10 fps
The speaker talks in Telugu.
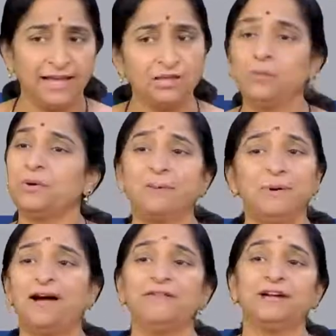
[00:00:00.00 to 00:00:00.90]
ఏదో ఒక
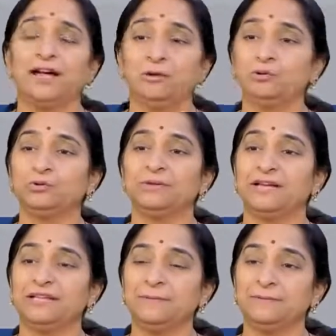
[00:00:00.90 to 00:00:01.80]
భావం కలుగుతుంది
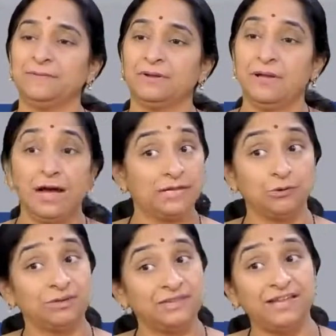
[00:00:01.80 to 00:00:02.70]
కదా
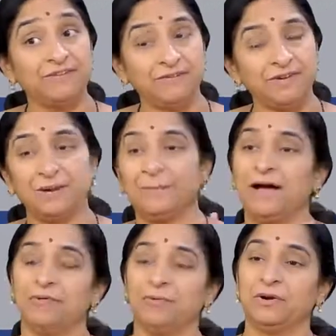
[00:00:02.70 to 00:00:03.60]
అదొక తీవ్రమైన
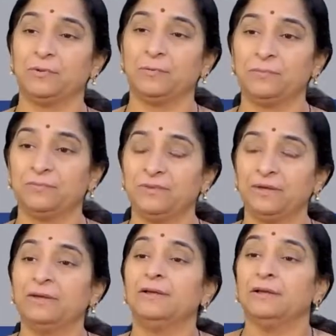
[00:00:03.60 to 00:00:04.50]
భావం అనుకో
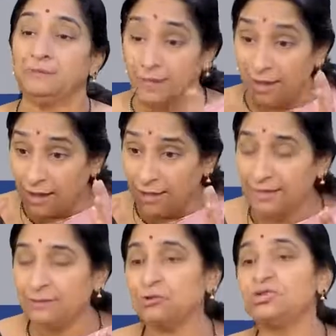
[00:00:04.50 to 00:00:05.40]

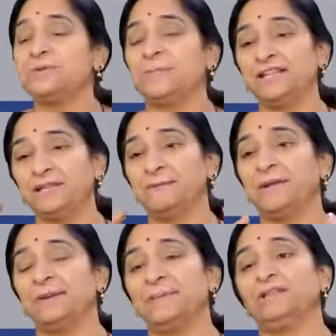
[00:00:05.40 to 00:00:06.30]
దాని దృష్టిపాతం
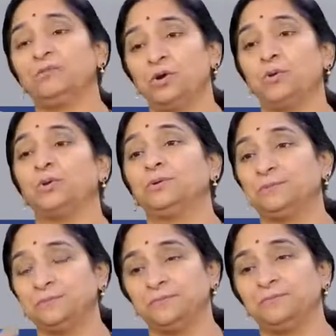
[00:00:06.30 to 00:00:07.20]
మన మీద ఉండకూడదు